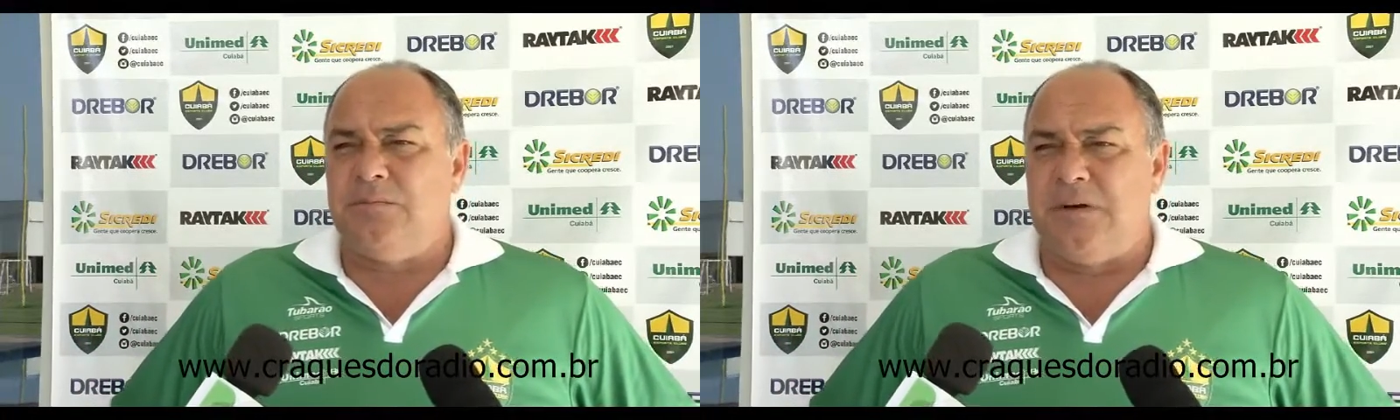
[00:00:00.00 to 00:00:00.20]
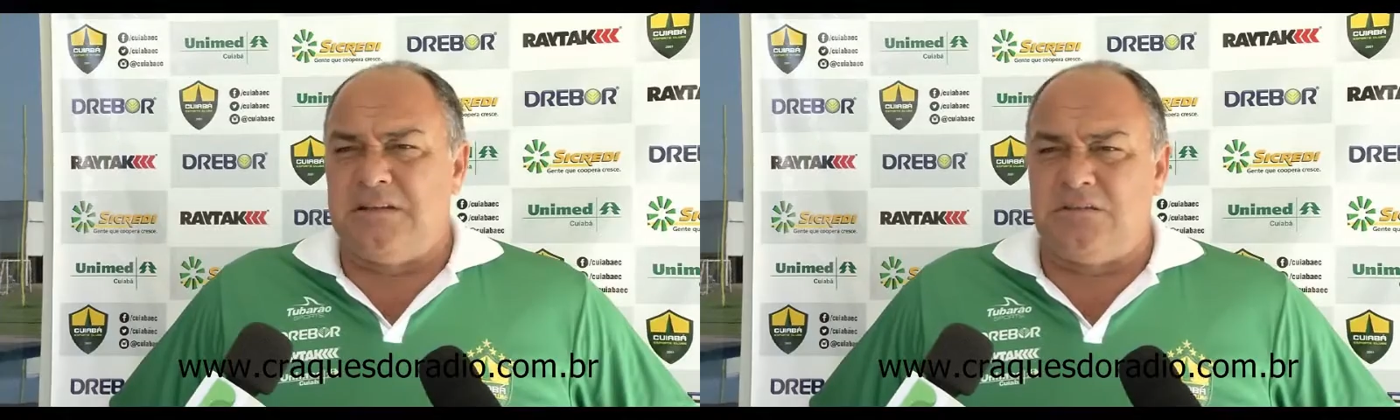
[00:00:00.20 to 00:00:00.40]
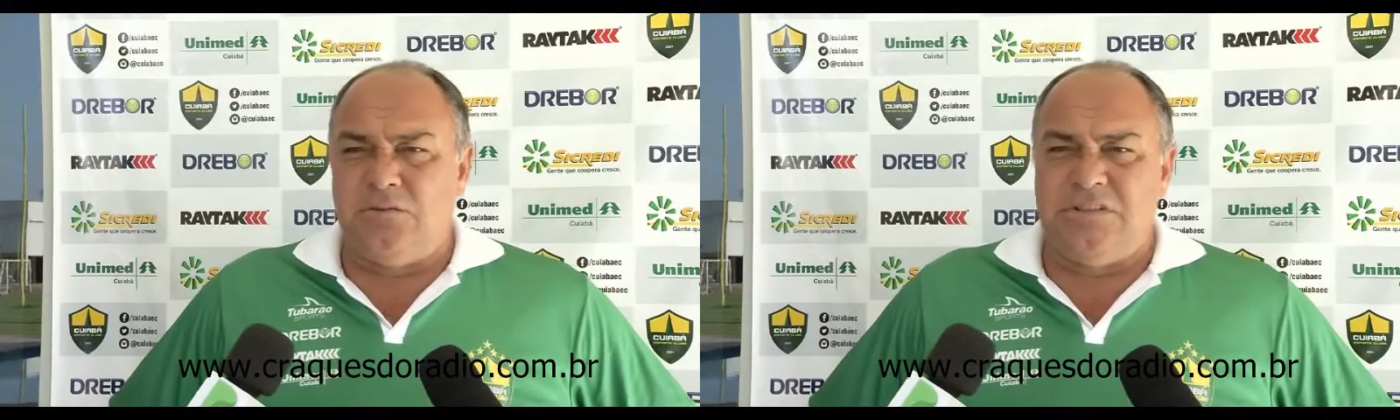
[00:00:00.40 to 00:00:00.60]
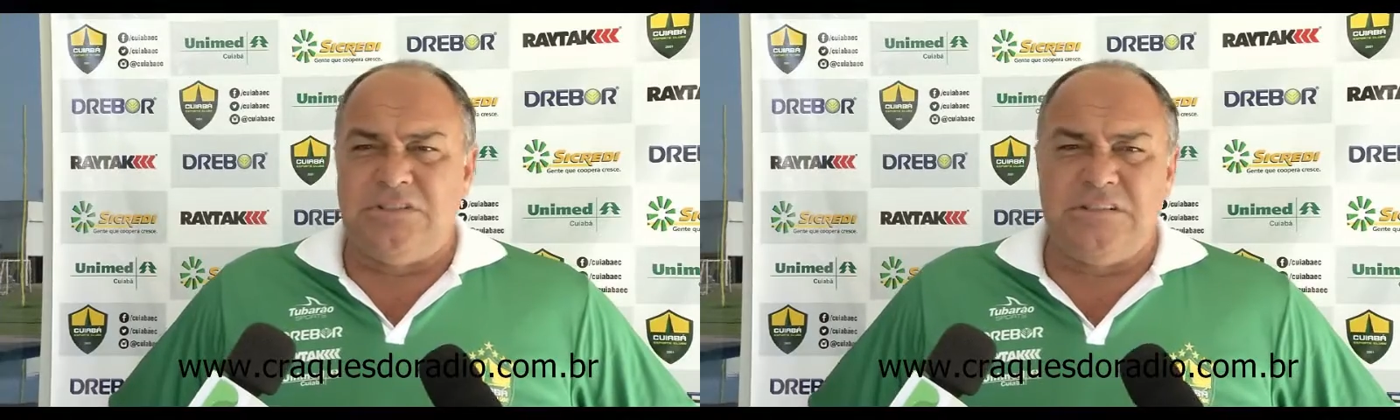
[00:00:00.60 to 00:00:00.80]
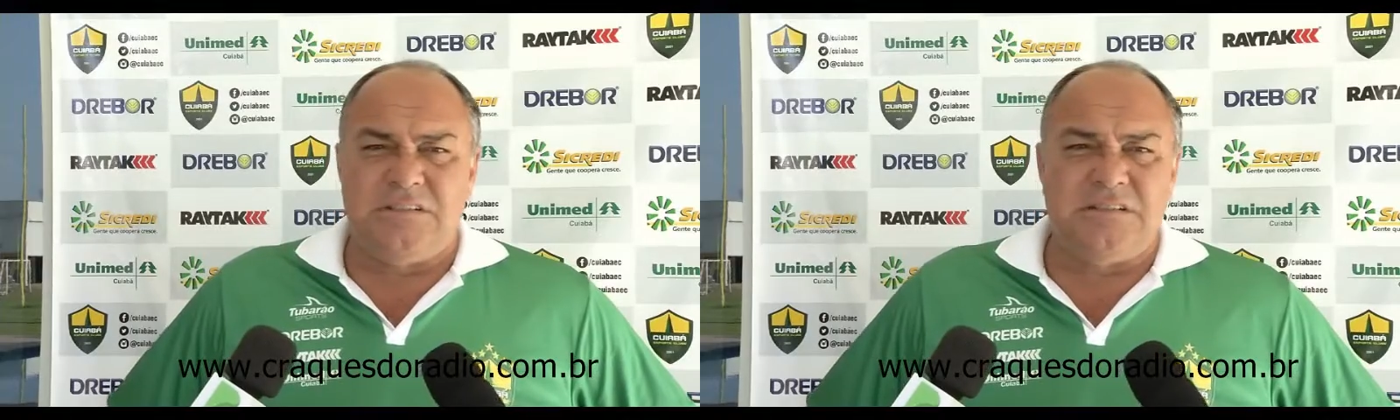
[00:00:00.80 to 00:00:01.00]
mais dois
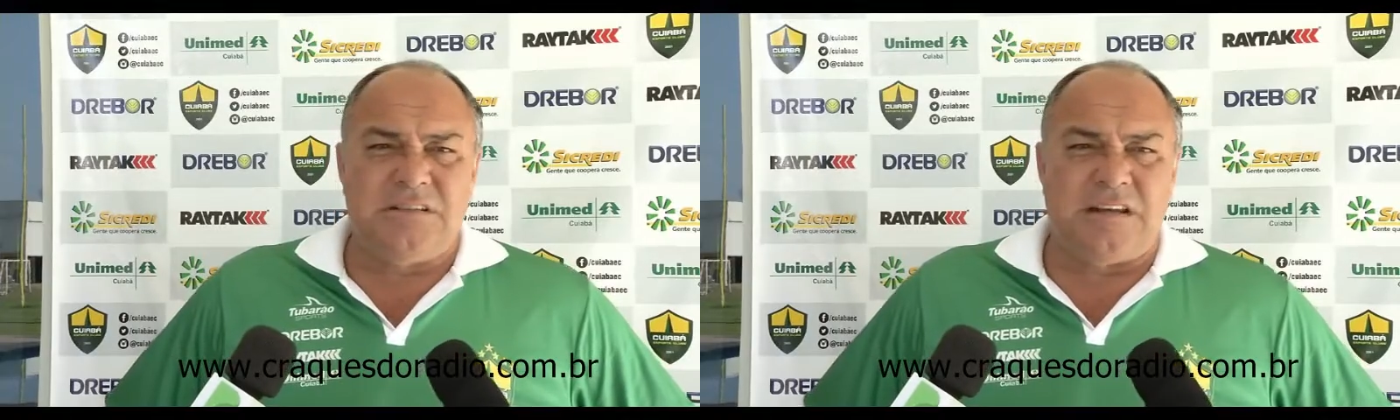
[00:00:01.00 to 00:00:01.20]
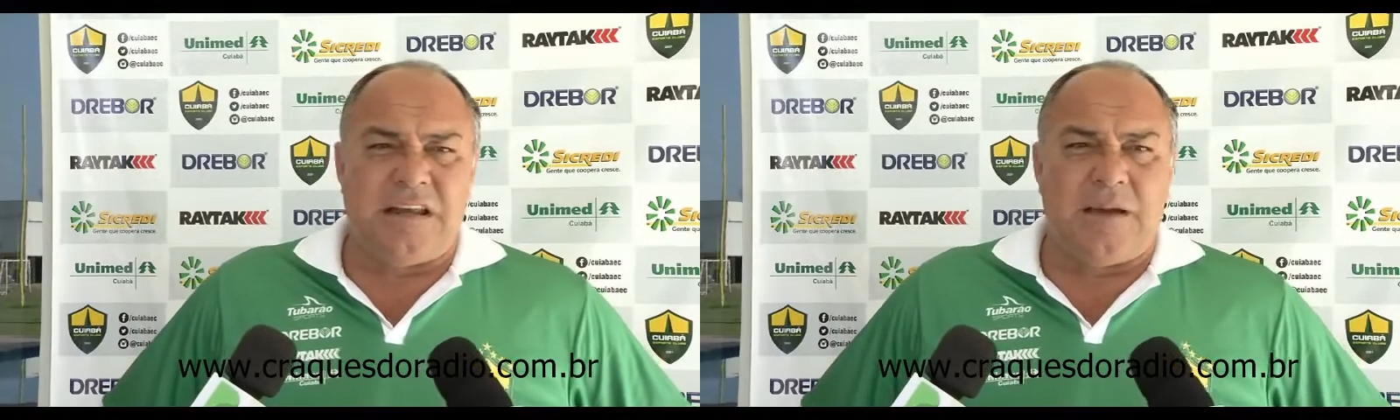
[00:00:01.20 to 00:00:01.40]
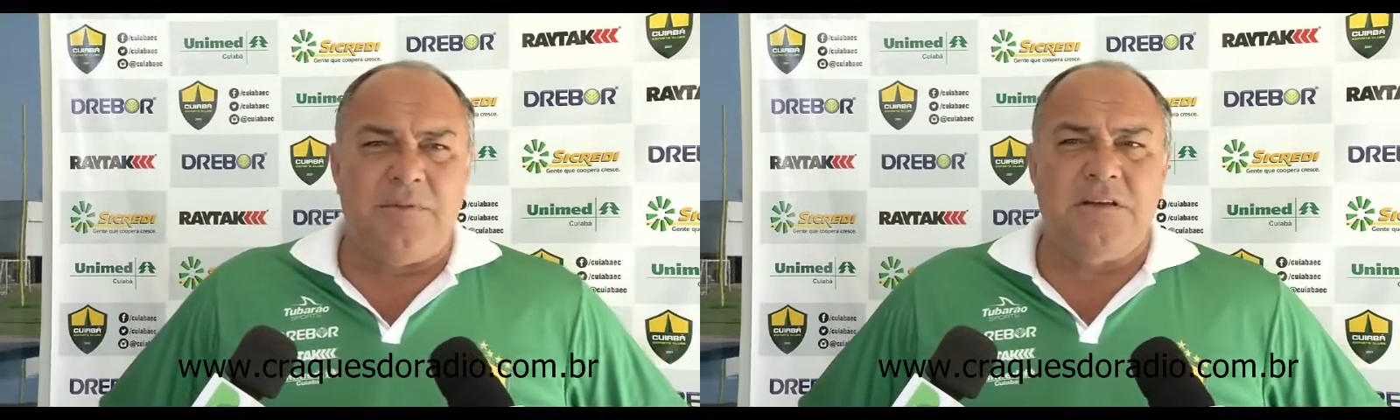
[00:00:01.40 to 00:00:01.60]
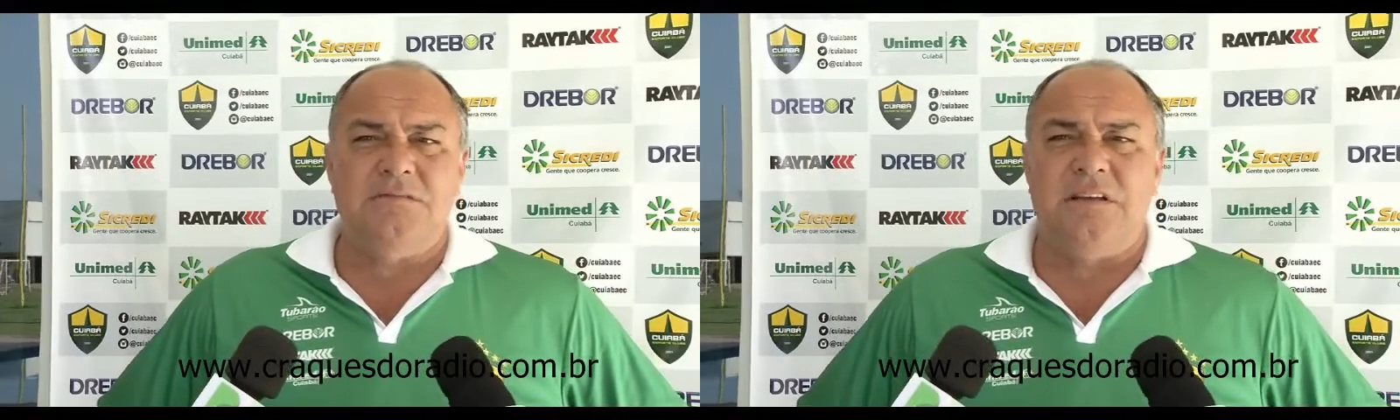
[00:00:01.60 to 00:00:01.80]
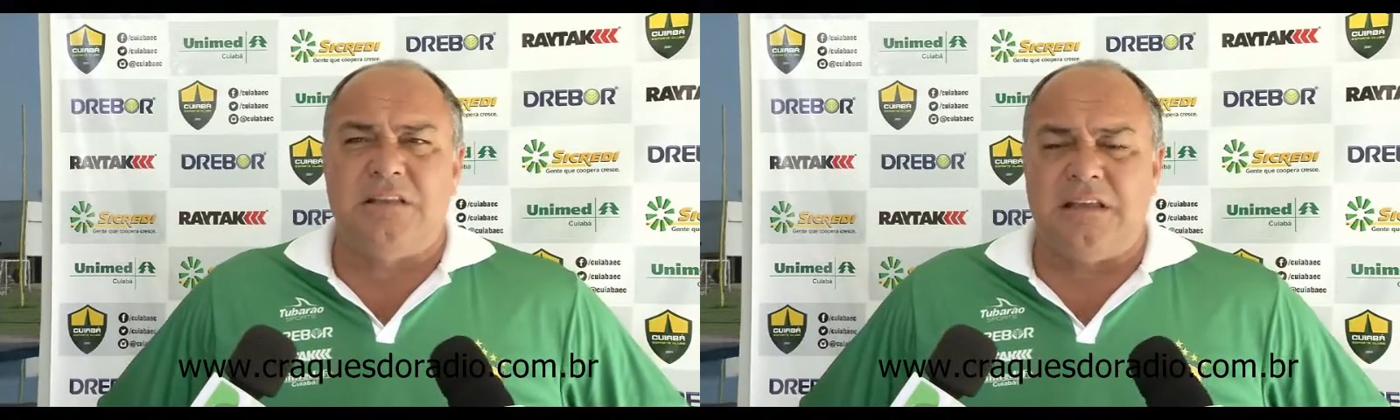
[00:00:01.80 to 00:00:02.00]
dias de
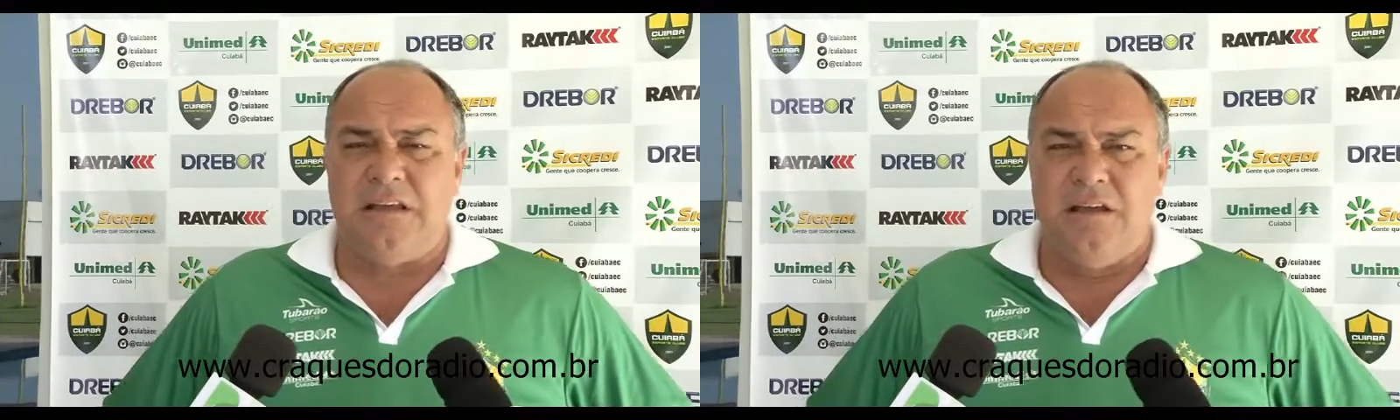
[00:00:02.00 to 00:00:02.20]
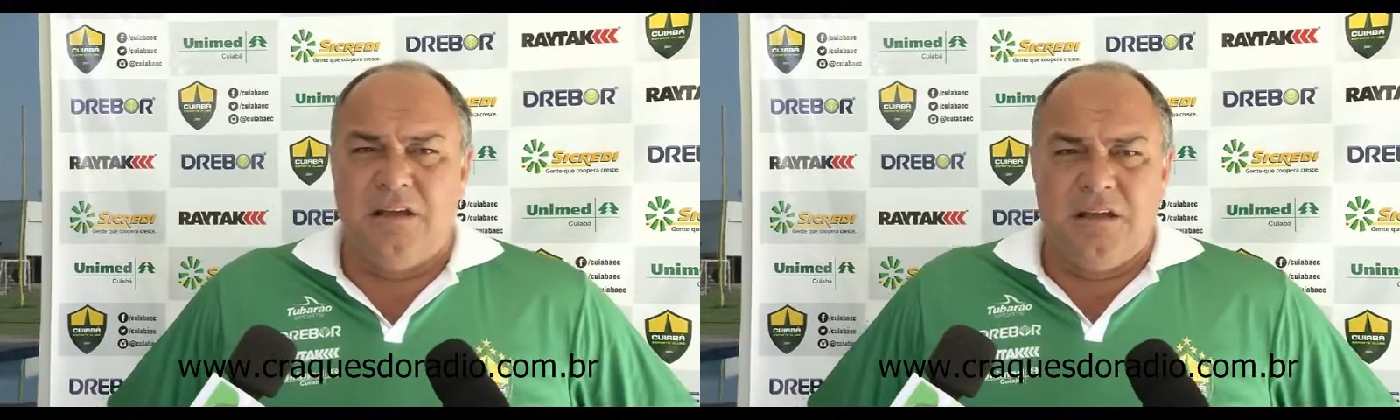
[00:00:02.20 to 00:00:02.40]
treinamentos até